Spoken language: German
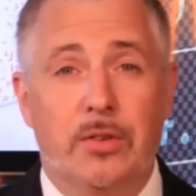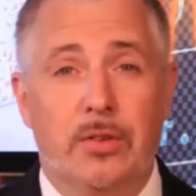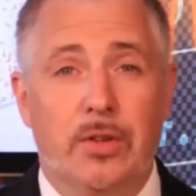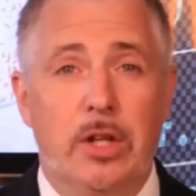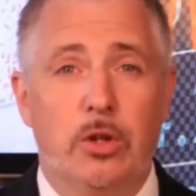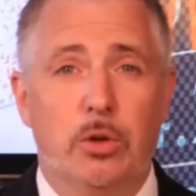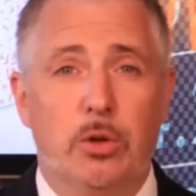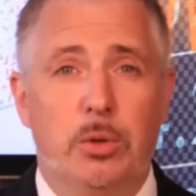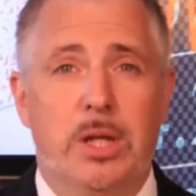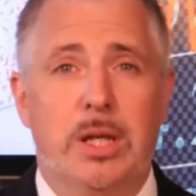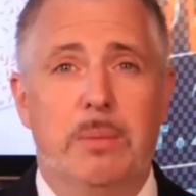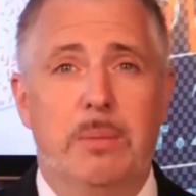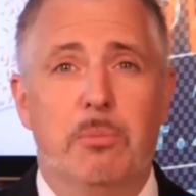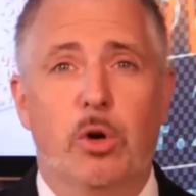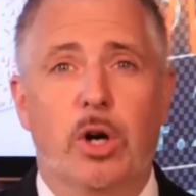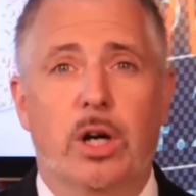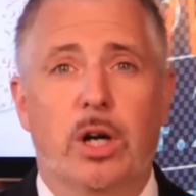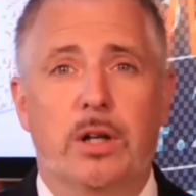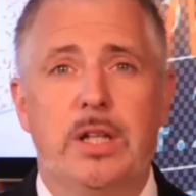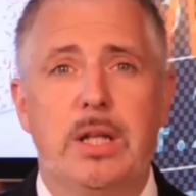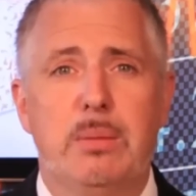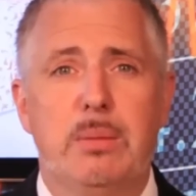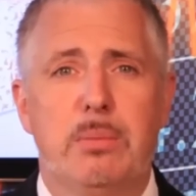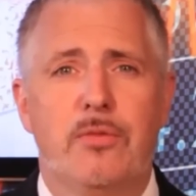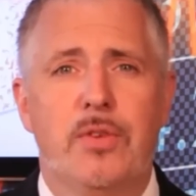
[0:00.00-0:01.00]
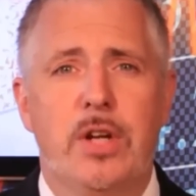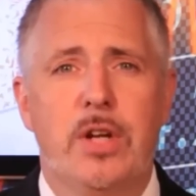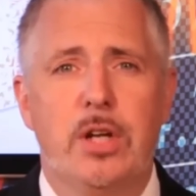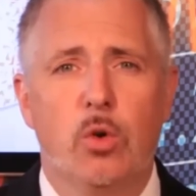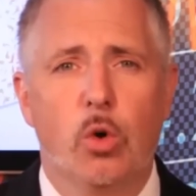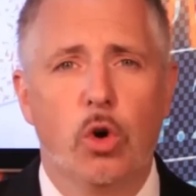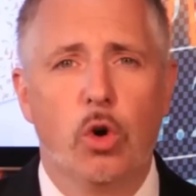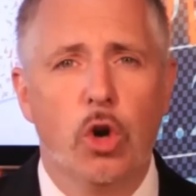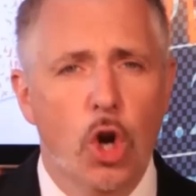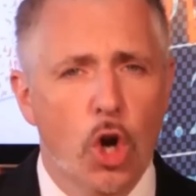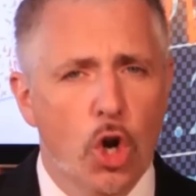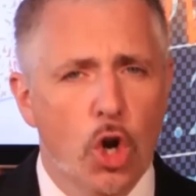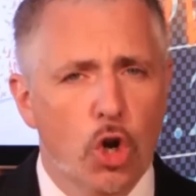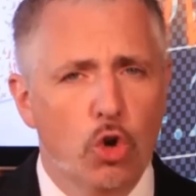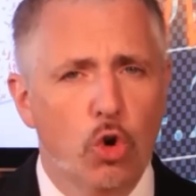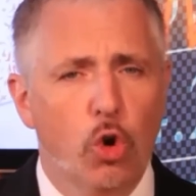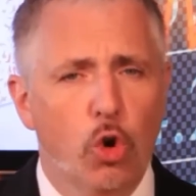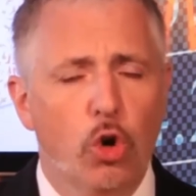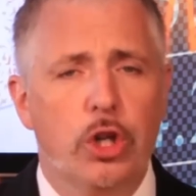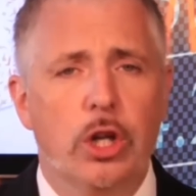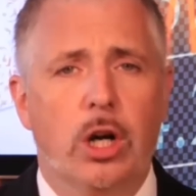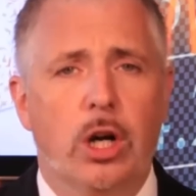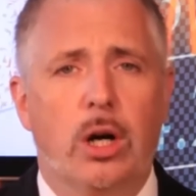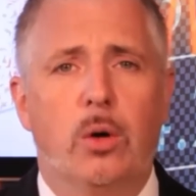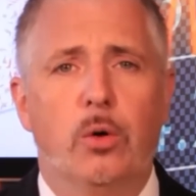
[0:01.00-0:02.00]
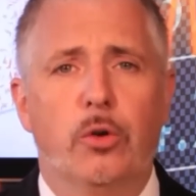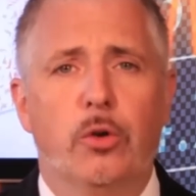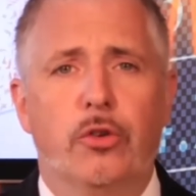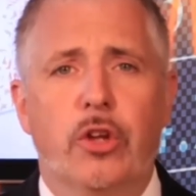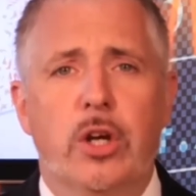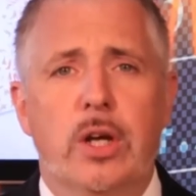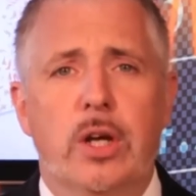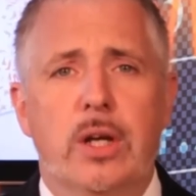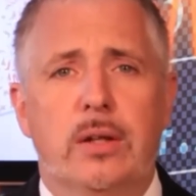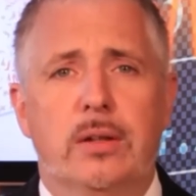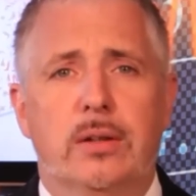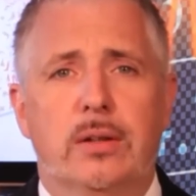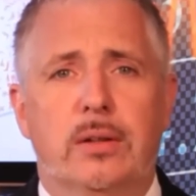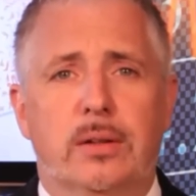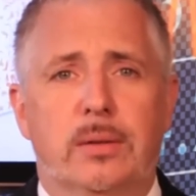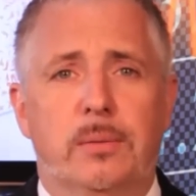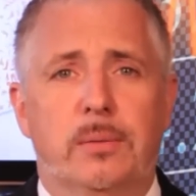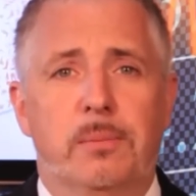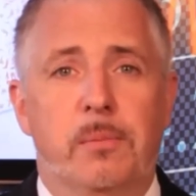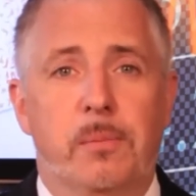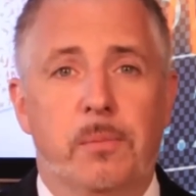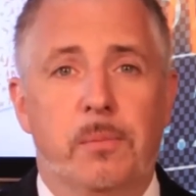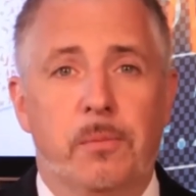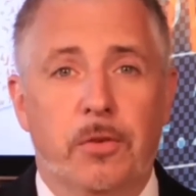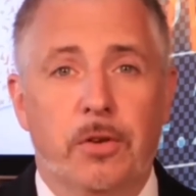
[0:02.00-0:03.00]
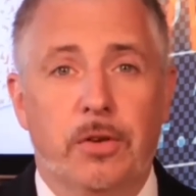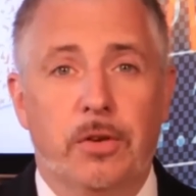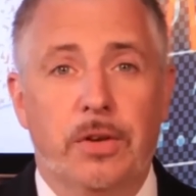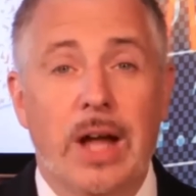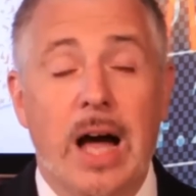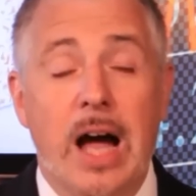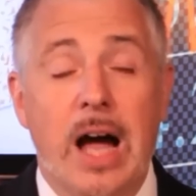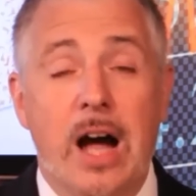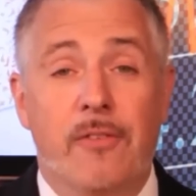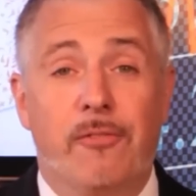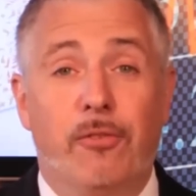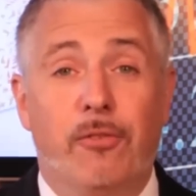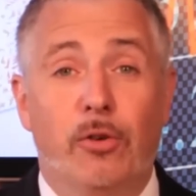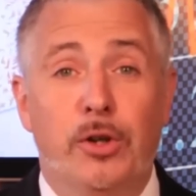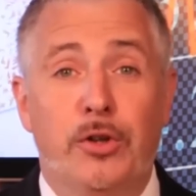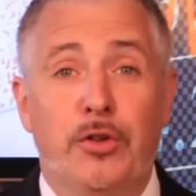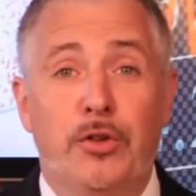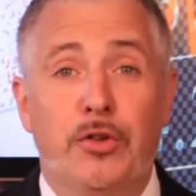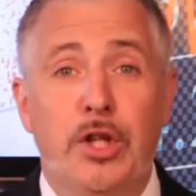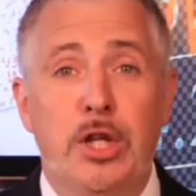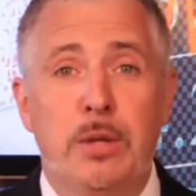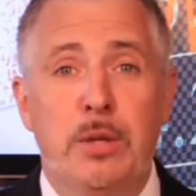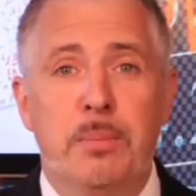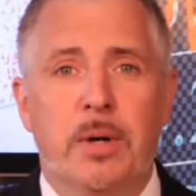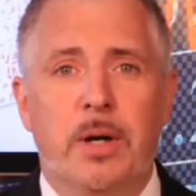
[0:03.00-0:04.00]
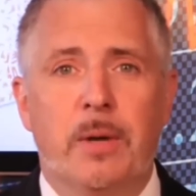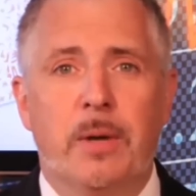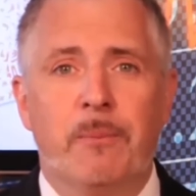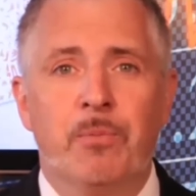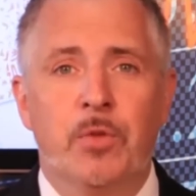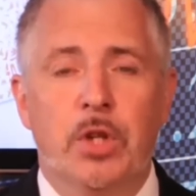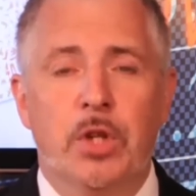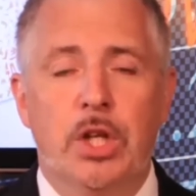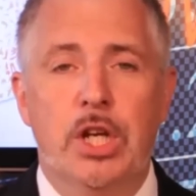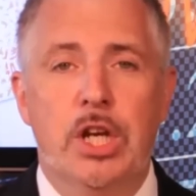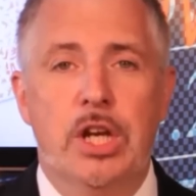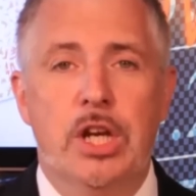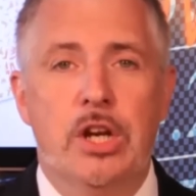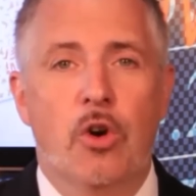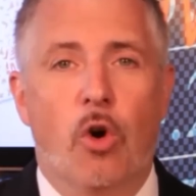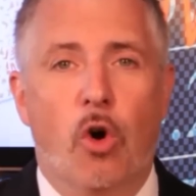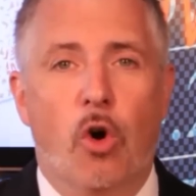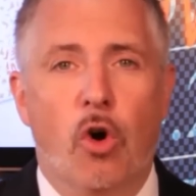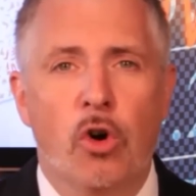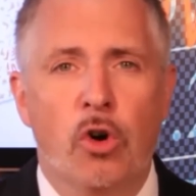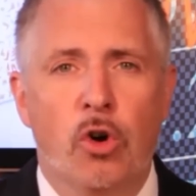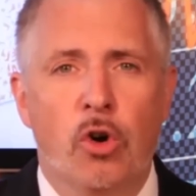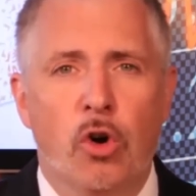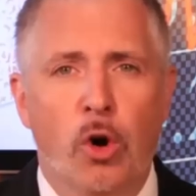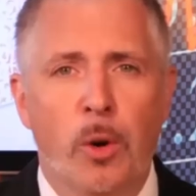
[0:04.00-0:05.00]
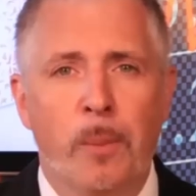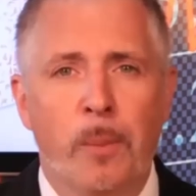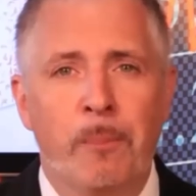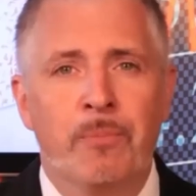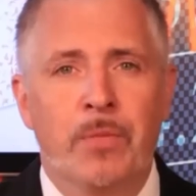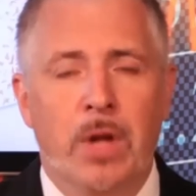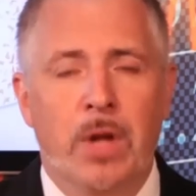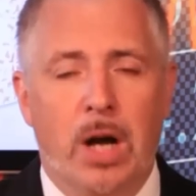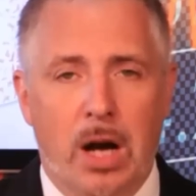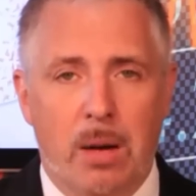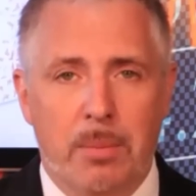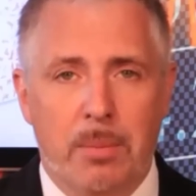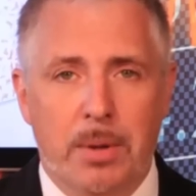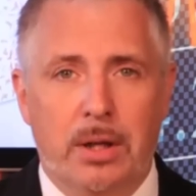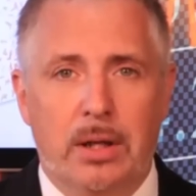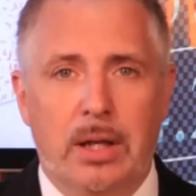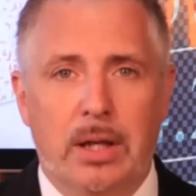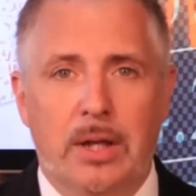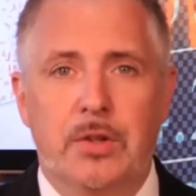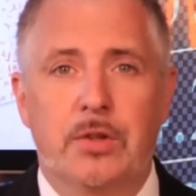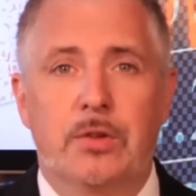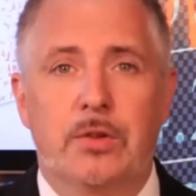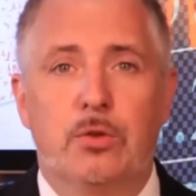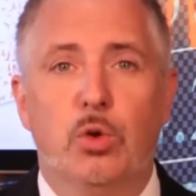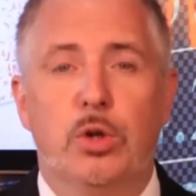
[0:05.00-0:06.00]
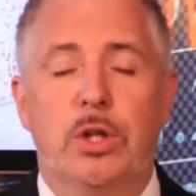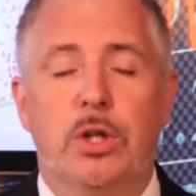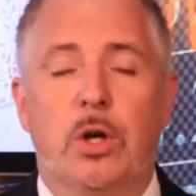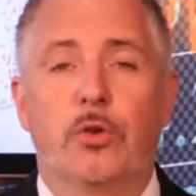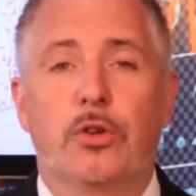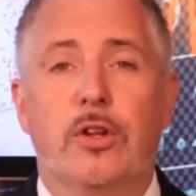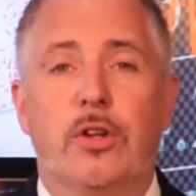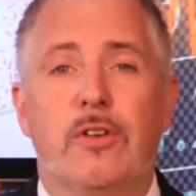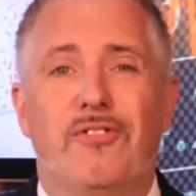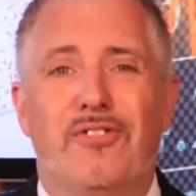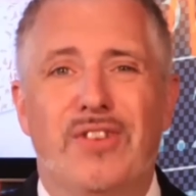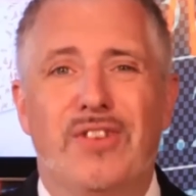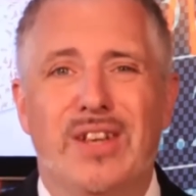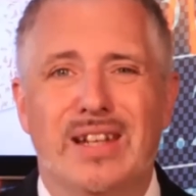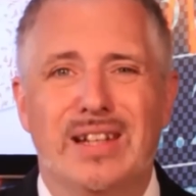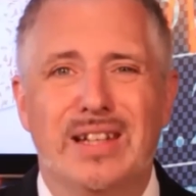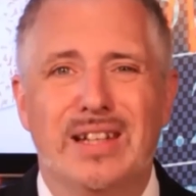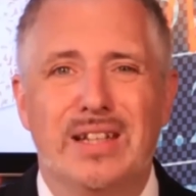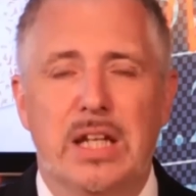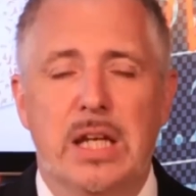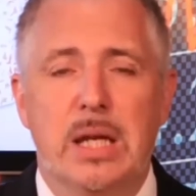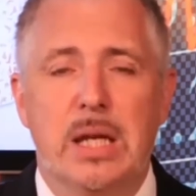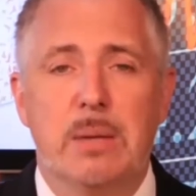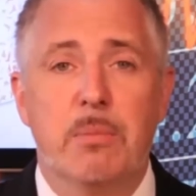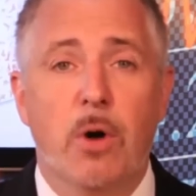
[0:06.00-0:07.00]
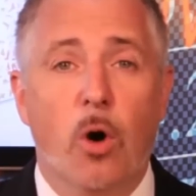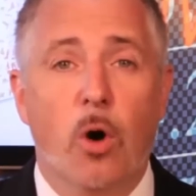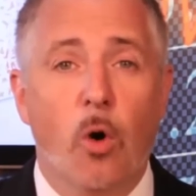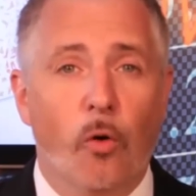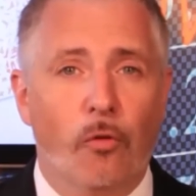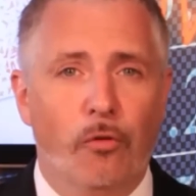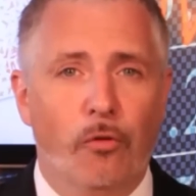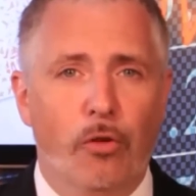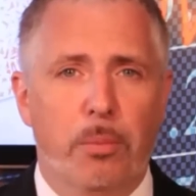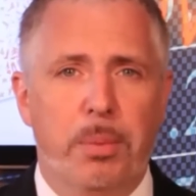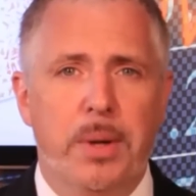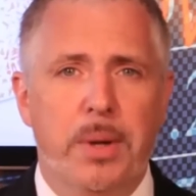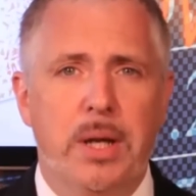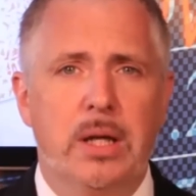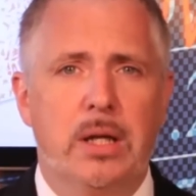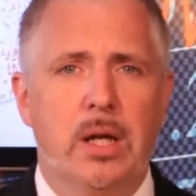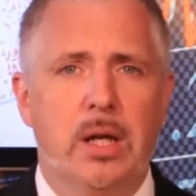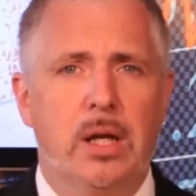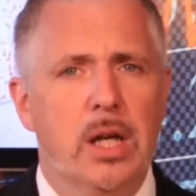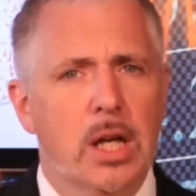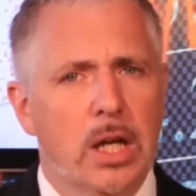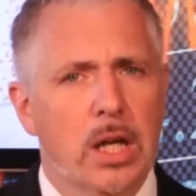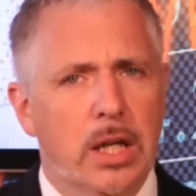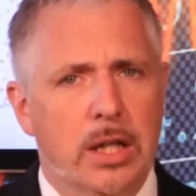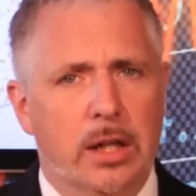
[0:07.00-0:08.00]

Es geht um die Demokratiebewegungen, durchaus ähm, nachvollziehbar in Hongkong, aber das ist durchaus gefährlich eben auch für Peking.